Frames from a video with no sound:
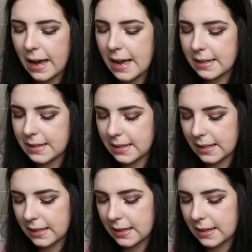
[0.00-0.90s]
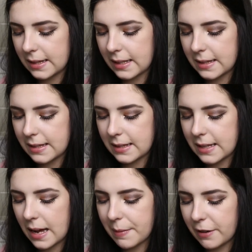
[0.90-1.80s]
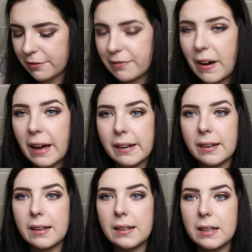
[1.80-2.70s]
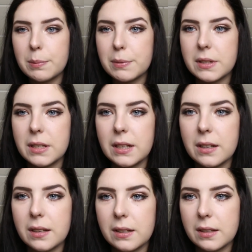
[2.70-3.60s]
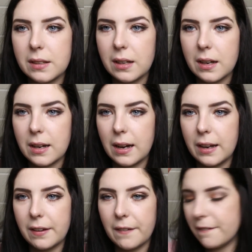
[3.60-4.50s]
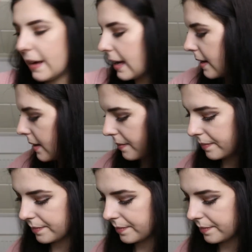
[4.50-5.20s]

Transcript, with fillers: Essence Summer Fun Lipstick, der kann weg.